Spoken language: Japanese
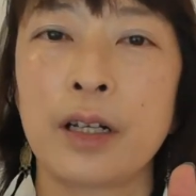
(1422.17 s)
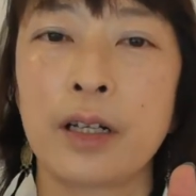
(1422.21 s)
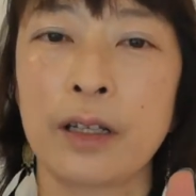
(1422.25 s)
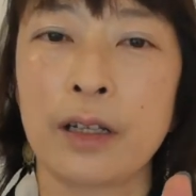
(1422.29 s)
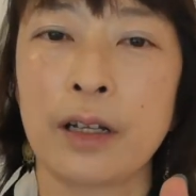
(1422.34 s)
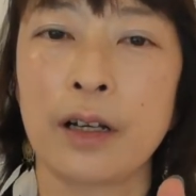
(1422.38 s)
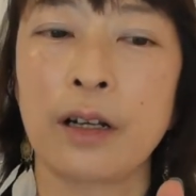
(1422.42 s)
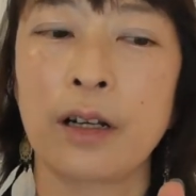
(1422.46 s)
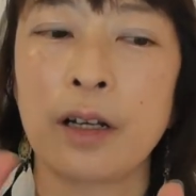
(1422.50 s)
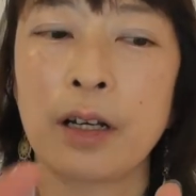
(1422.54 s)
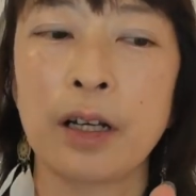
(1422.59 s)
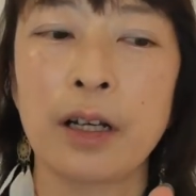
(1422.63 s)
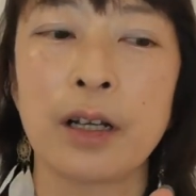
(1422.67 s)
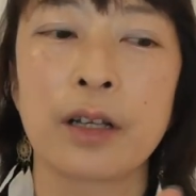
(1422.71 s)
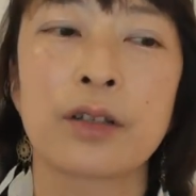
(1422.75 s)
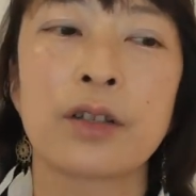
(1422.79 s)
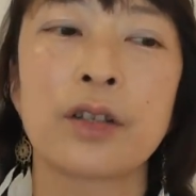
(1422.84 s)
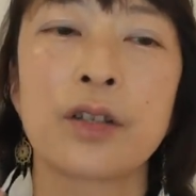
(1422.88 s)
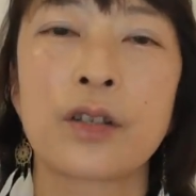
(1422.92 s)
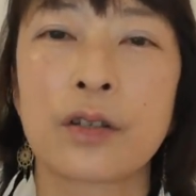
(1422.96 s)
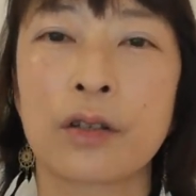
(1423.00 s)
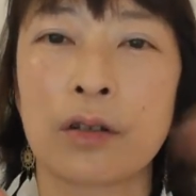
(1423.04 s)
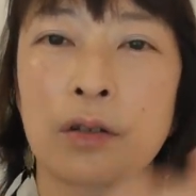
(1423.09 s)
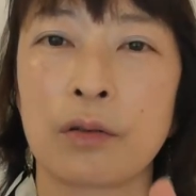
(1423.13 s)
りながら
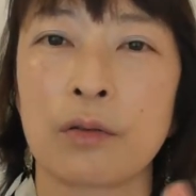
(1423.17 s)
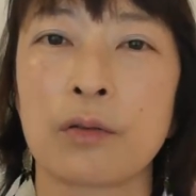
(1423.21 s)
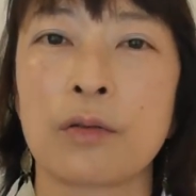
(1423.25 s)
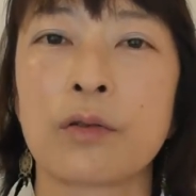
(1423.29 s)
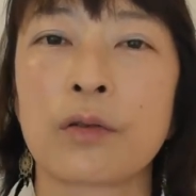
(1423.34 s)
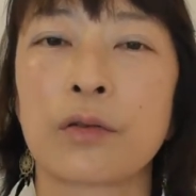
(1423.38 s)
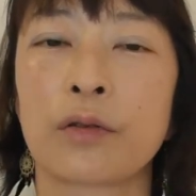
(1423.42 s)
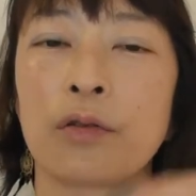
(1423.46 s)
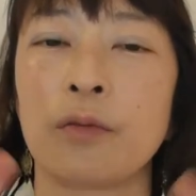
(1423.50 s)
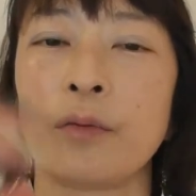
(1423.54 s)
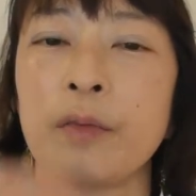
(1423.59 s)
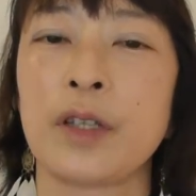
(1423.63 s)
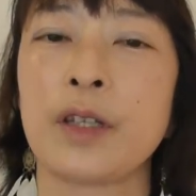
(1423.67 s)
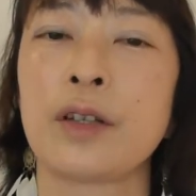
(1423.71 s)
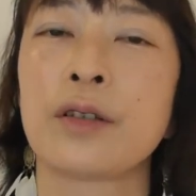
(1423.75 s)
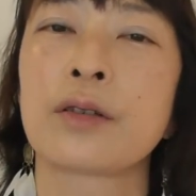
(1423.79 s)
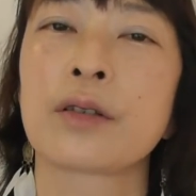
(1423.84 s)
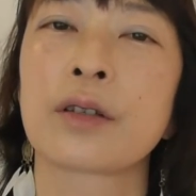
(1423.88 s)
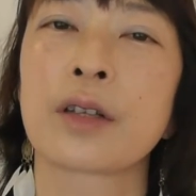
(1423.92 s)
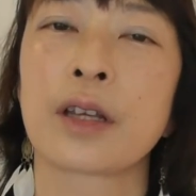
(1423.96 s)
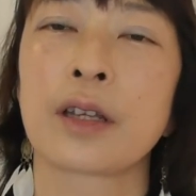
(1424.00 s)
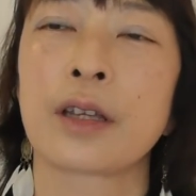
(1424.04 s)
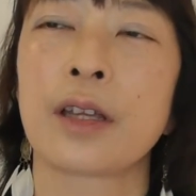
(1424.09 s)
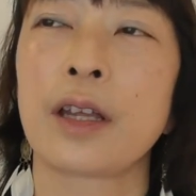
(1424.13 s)
知識をずっと身に
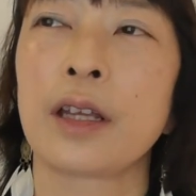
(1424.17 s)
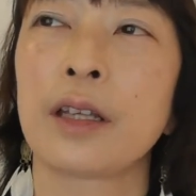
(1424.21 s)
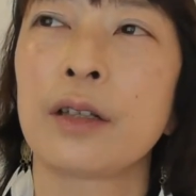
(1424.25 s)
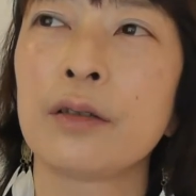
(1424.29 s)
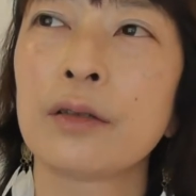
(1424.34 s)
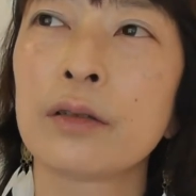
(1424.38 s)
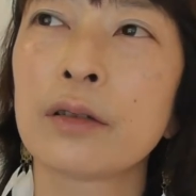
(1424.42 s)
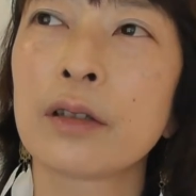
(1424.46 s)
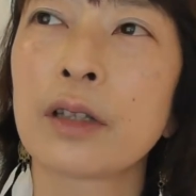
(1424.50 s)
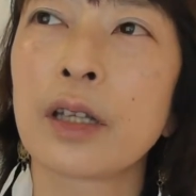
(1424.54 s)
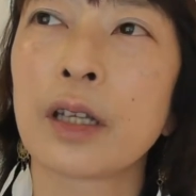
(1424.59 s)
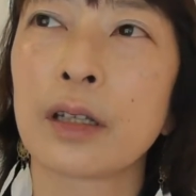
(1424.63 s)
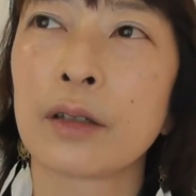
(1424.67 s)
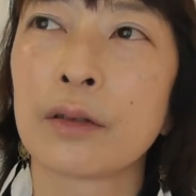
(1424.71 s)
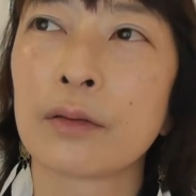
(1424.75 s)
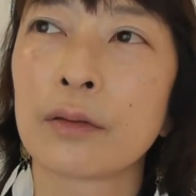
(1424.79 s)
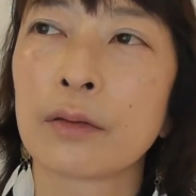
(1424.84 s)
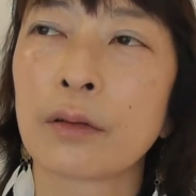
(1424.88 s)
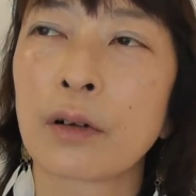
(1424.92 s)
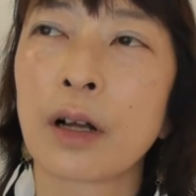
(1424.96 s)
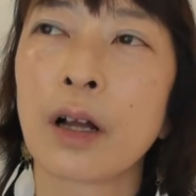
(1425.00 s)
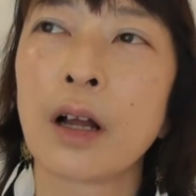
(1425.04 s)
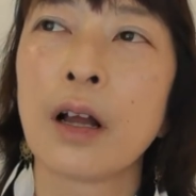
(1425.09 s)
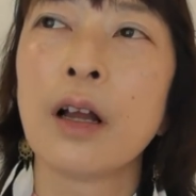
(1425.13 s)
つけているっていう
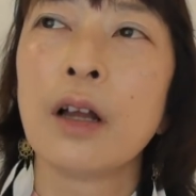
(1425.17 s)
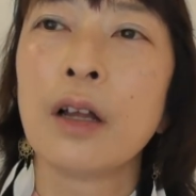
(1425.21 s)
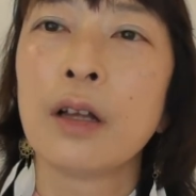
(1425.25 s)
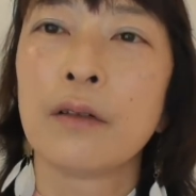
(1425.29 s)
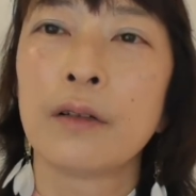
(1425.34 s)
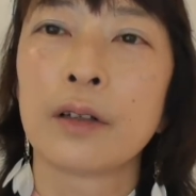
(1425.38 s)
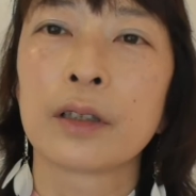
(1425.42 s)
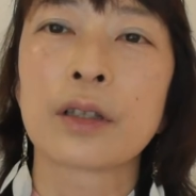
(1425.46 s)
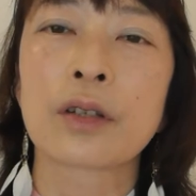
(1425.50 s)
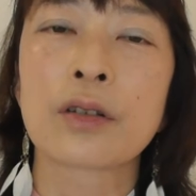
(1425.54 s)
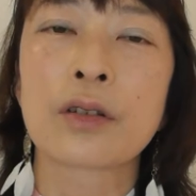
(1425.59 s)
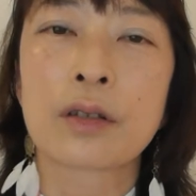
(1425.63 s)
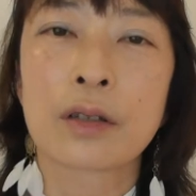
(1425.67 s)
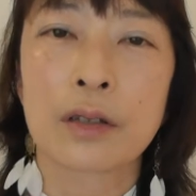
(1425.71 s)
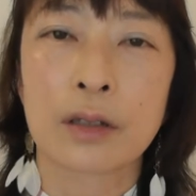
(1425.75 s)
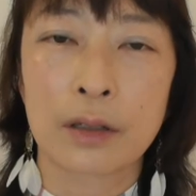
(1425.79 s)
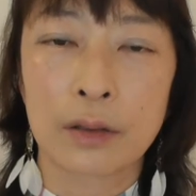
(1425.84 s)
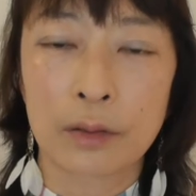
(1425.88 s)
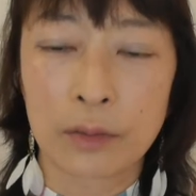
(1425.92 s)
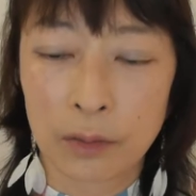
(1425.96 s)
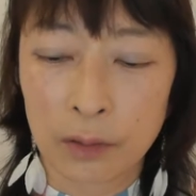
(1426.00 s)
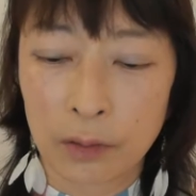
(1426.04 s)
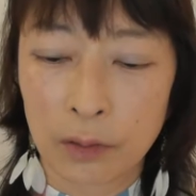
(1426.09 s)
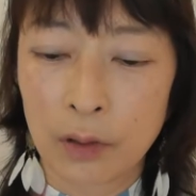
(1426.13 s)
のが私
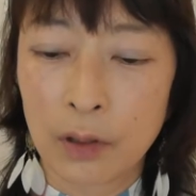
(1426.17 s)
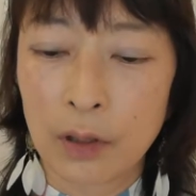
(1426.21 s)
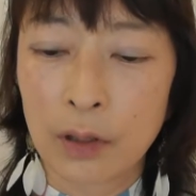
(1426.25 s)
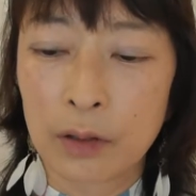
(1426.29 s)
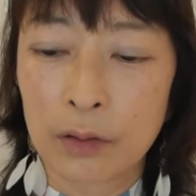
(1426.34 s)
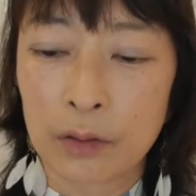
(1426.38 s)
の